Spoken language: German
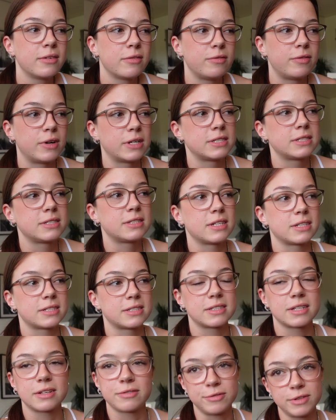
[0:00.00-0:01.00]
Was
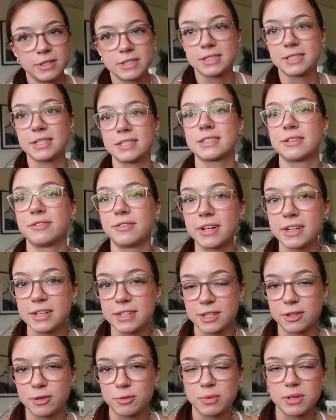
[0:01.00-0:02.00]
das, wie sich das
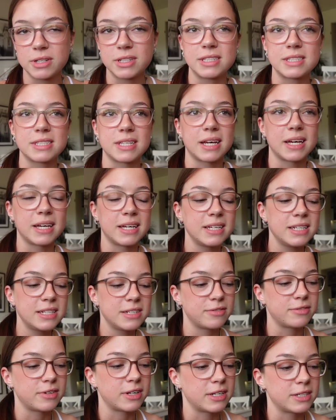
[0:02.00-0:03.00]
gewandelt hat über die
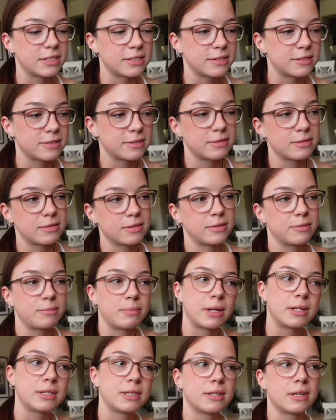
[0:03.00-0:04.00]
Zeit, weil es
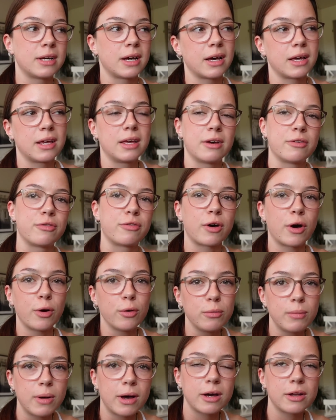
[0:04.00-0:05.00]
manche ja eher
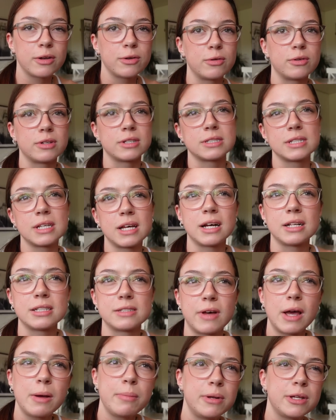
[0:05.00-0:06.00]
Frauen machen und das eher als
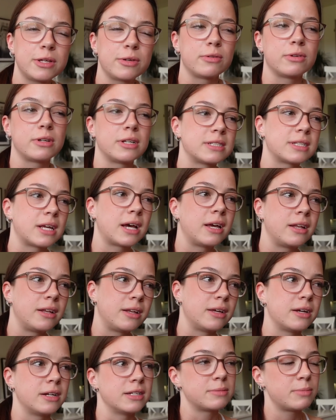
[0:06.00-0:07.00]
weiblich und das eine
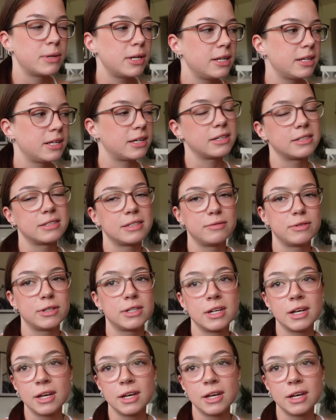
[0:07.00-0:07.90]
eher als männlich angesehen wird.